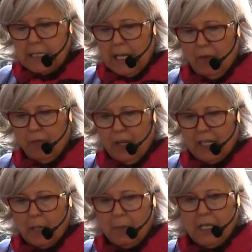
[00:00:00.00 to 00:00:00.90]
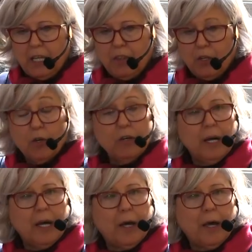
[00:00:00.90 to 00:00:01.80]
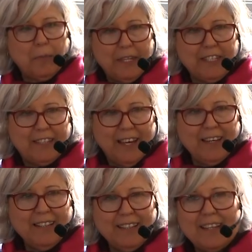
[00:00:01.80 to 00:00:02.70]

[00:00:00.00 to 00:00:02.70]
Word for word: Él fue el que me inició a meditar